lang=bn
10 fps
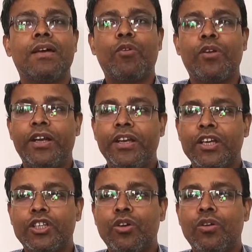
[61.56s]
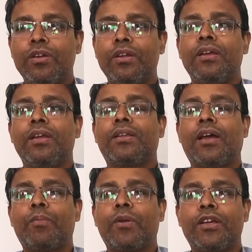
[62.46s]
যেমন রেডিয়েশন
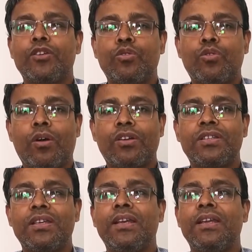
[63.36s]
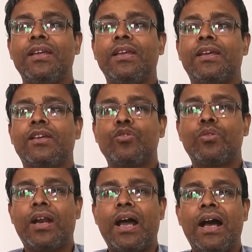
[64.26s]
তারপরে কিছু টক্সিন
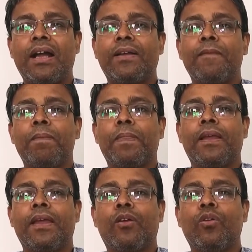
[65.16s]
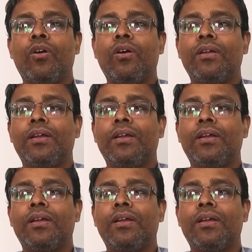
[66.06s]
কিছু ড্রাগ এগুলো